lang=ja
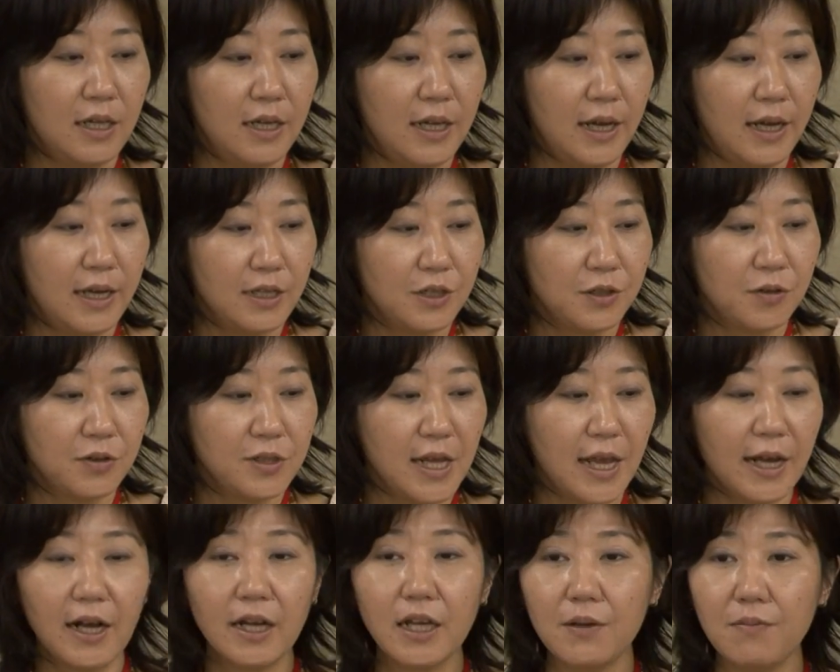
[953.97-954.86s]
で、詳
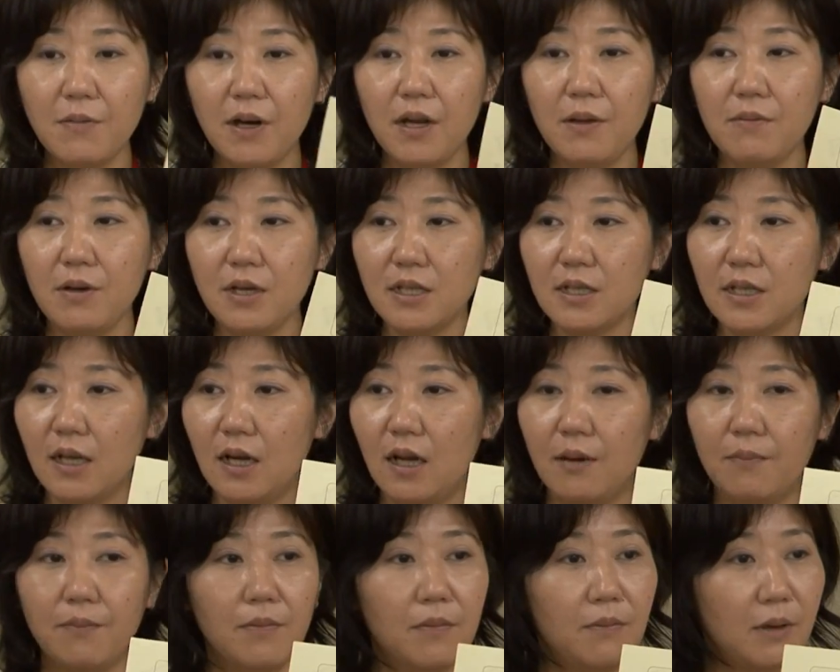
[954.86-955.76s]
細が決まりました
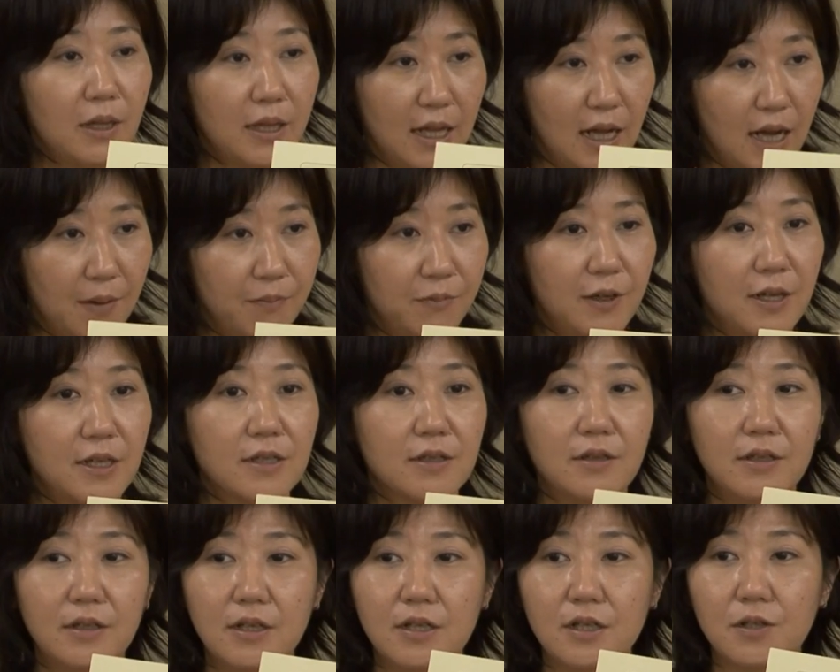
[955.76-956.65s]
らまた
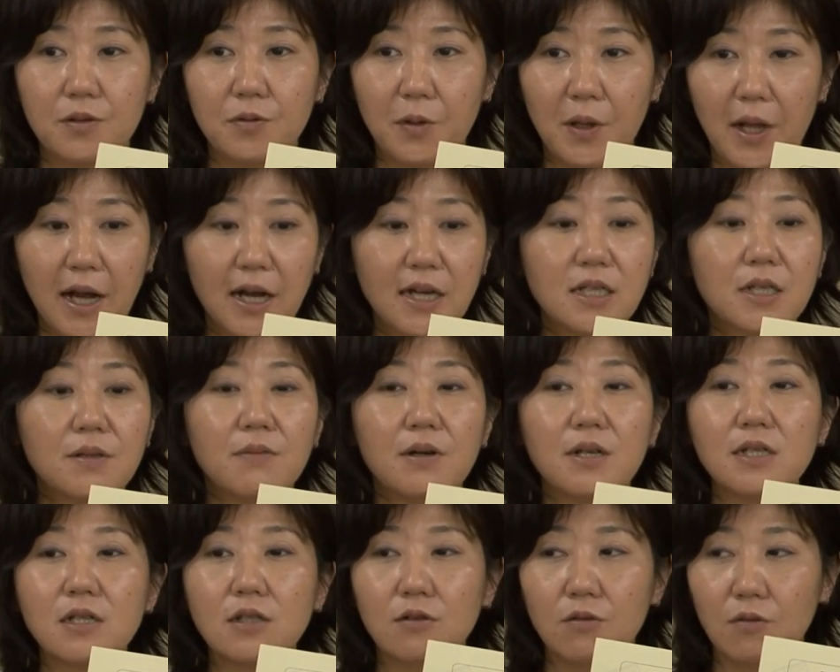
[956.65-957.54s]
プレスリリースを流し
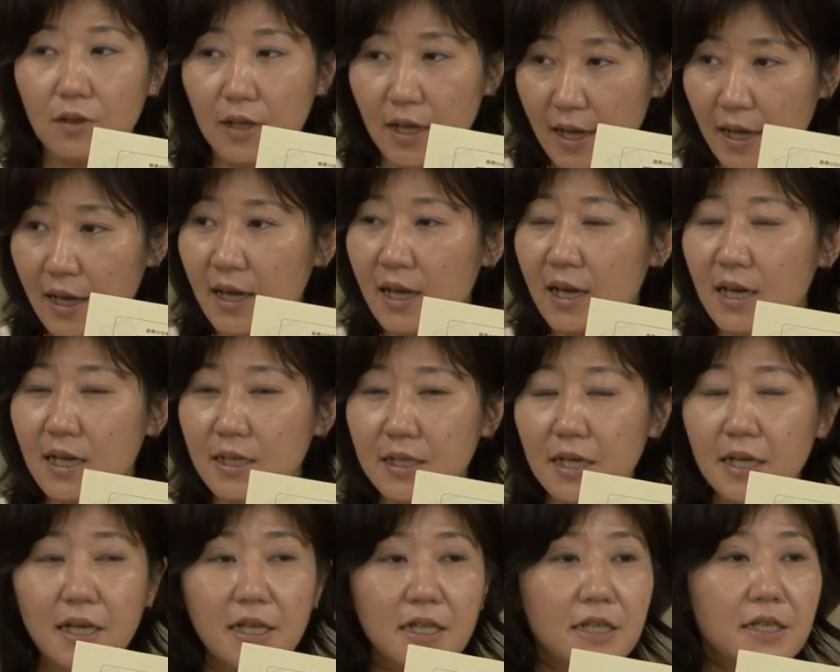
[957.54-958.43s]
ますので、
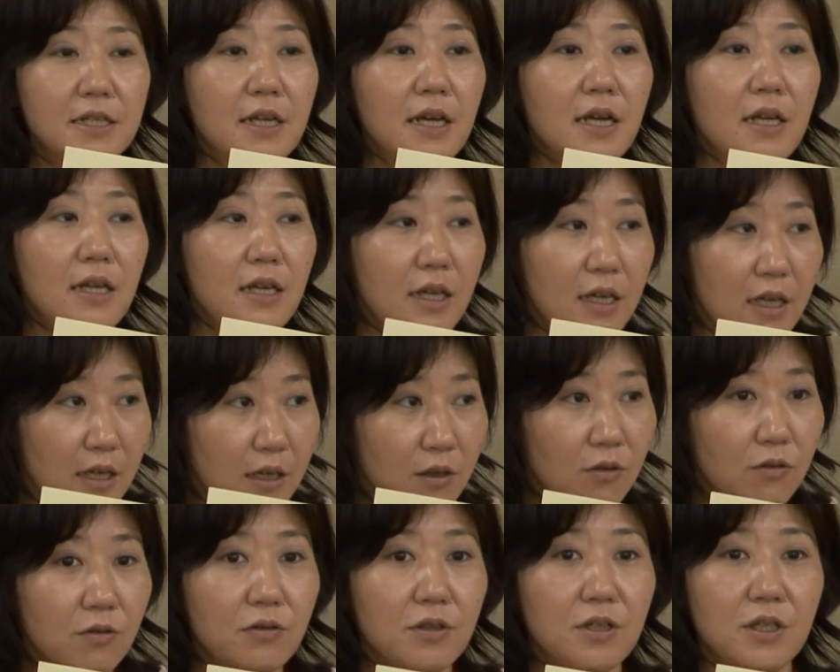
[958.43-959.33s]
ぜひ事前に
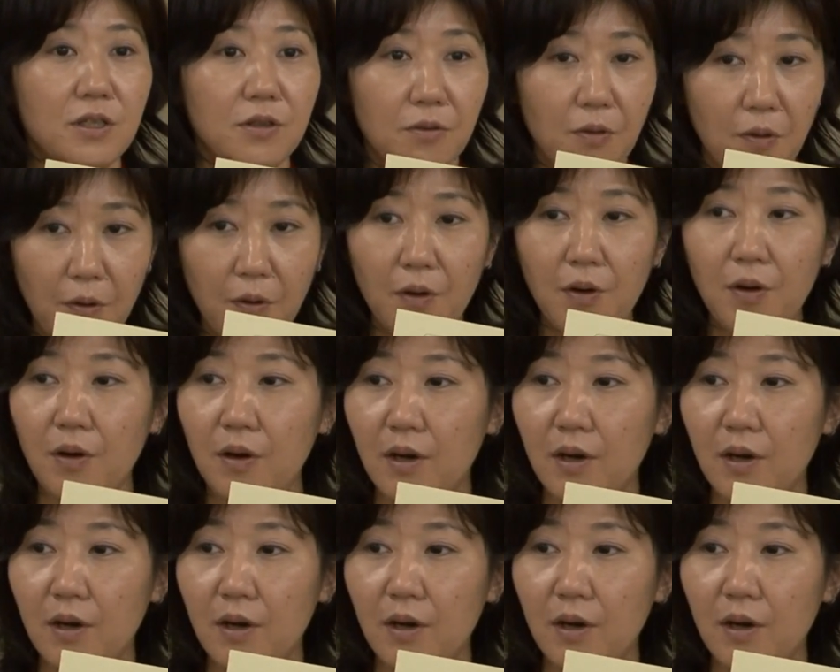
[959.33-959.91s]
告知を